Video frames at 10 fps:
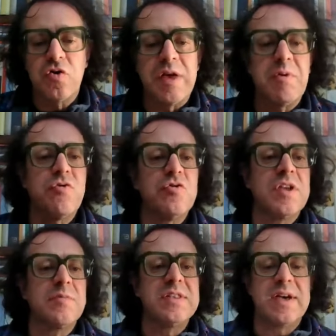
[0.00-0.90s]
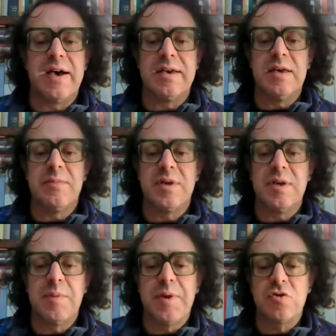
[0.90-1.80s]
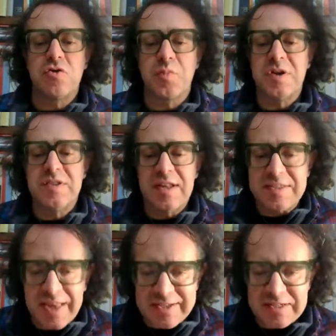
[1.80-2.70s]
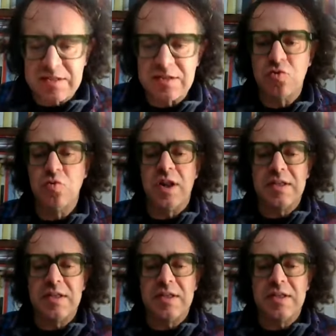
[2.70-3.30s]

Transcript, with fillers: non è una fonte arbitraria, perché il papato ha sopra di sé la sacra scrittura,